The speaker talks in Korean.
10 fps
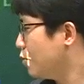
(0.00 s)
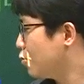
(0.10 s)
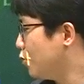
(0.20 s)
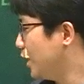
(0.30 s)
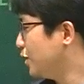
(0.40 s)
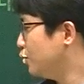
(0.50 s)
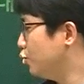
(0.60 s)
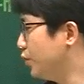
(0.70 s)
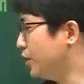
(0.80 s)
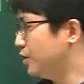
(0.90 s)
quite
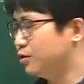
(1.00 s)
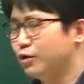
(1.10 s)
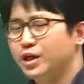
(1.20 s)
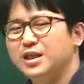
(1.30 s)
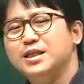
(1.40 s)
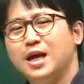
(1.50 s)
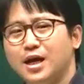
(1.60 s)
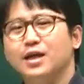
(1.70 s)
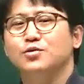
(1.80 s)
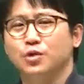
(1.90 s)
weird. 되게
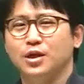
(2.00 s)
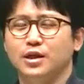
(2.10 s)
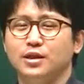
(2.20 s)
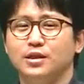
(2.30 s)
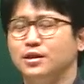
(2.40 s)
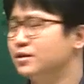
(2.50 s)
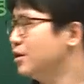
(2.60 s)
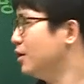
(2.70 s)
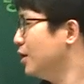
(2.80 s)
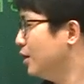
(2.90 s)
이상하게 소리가 났다는 얘기죠.